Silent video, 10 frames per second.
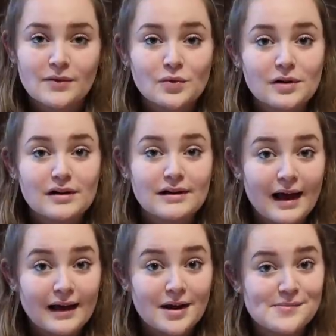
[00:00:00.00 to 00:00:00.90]
Donc
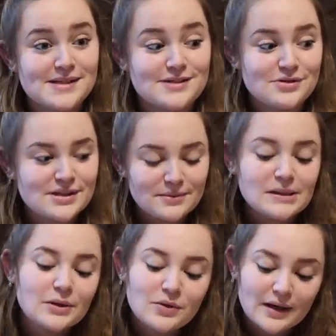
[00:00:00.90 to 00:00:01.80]
là comme c'est du
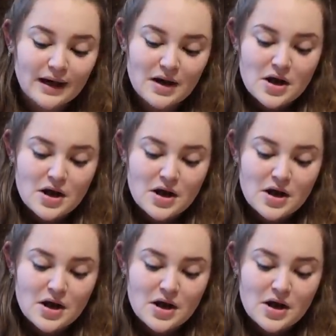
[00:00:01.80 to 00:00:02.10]
simili cuir,